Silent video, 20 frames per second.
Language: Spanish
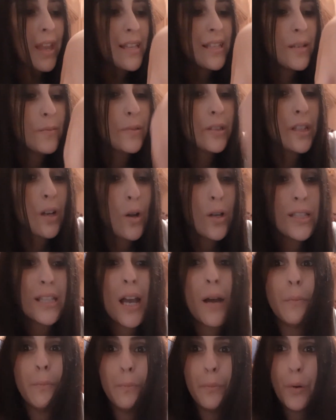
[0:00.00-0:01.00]
siempre te lo
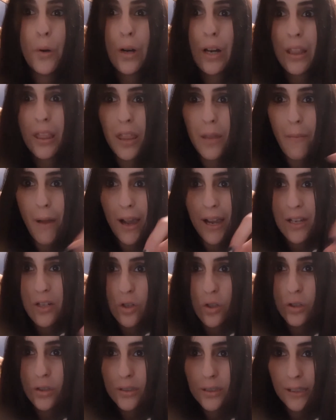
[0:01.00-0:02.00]
echan por encima, que
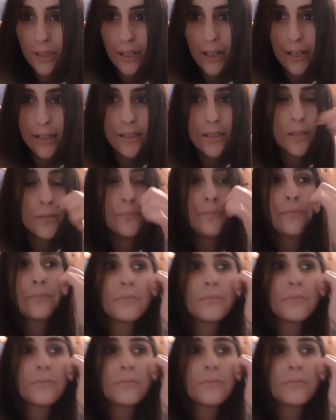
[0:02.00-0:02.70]
son tiras.